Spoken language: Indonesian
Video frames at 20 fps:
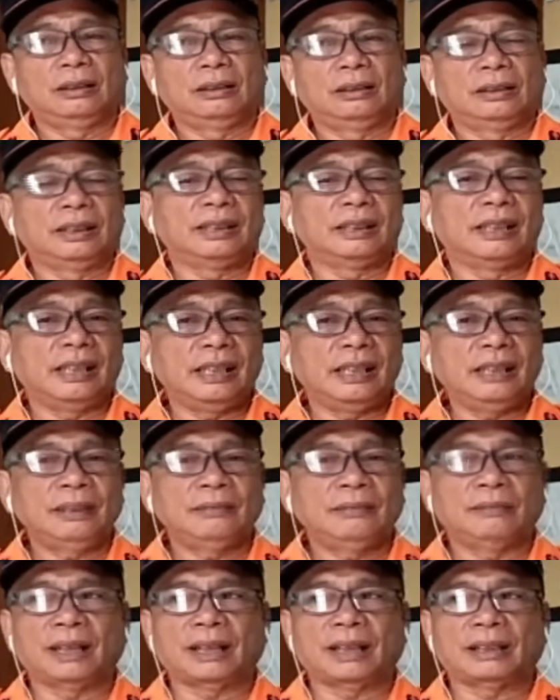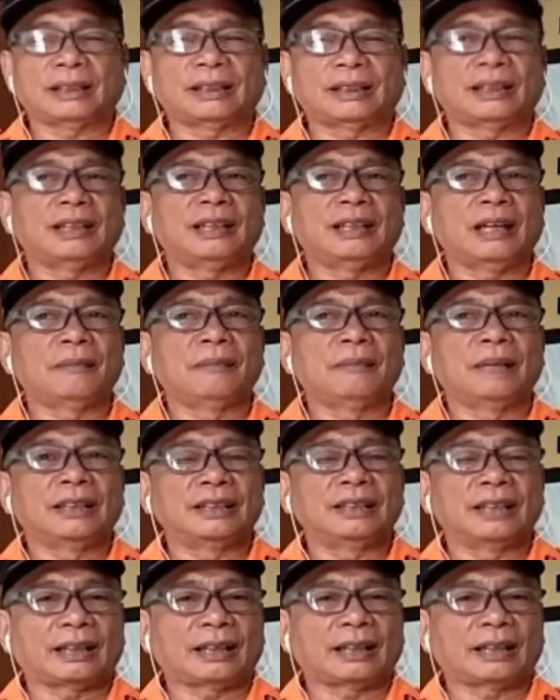tinggi maka terjadilah banjir.